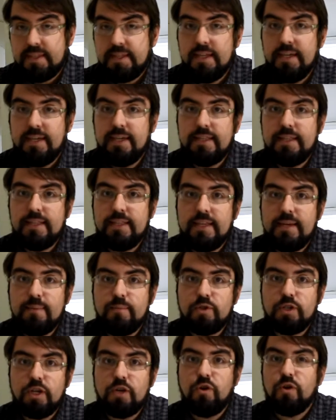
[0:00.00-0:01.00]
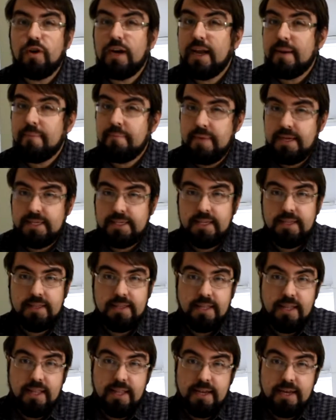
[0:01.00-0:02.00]
eh, tendremos que colocar más
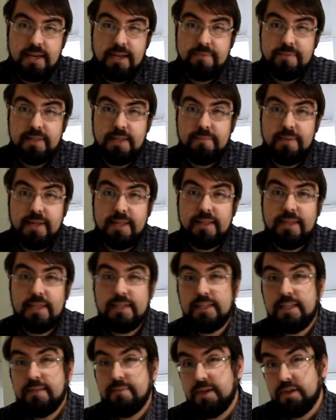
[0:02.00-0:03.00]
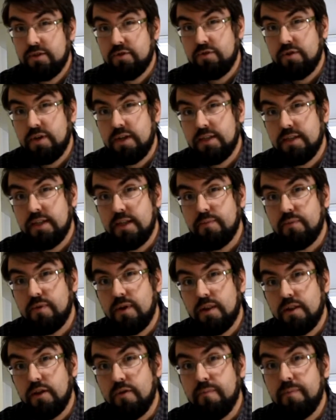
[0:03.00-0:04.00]
cantidad de, de, plantas y más zonas de
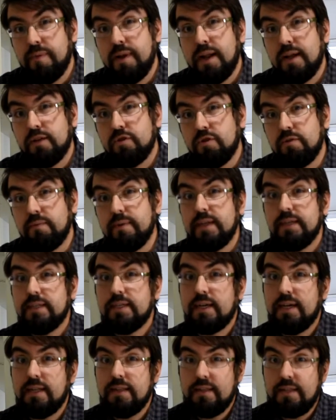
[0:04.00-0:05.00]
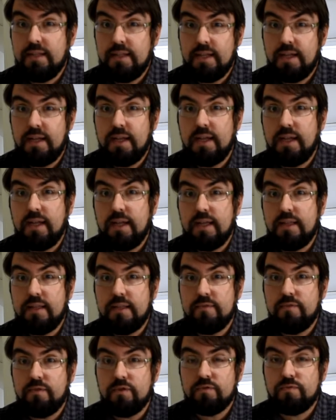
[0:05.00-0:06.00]
depuración para absorber esa cantidad
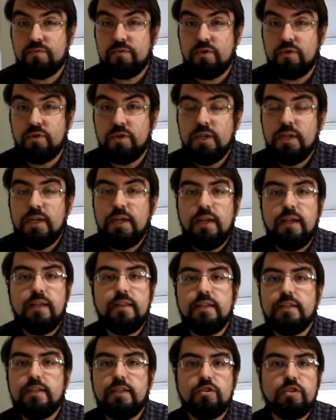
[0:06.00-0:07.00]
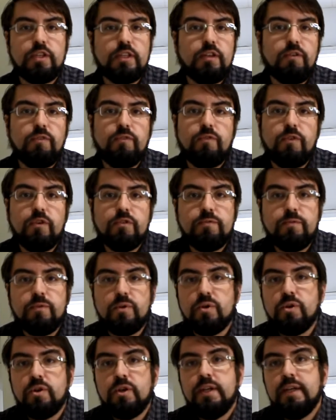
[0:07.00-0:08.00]
de fósforo. Es decir, si nos entra un
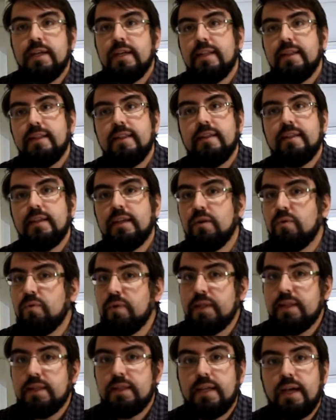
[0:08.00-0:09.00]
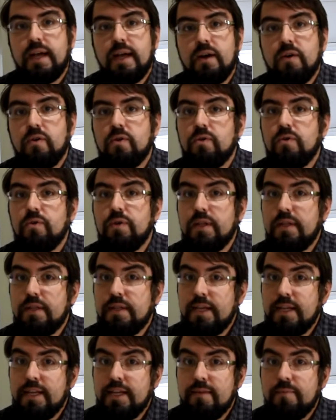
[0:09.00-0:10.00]
fósforo de 50 o de
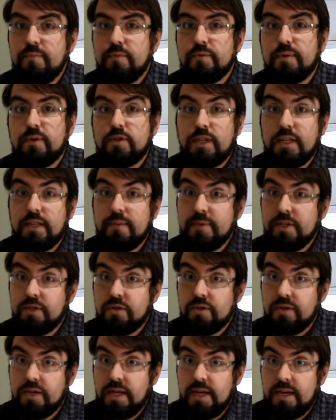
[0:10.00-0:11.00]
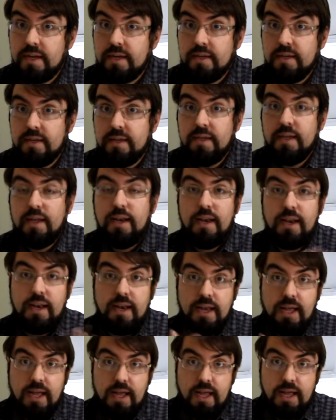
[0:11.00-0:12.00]
100, pues vamos a dimensionar
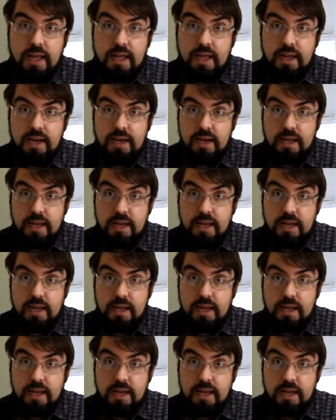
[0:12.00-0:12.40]
la,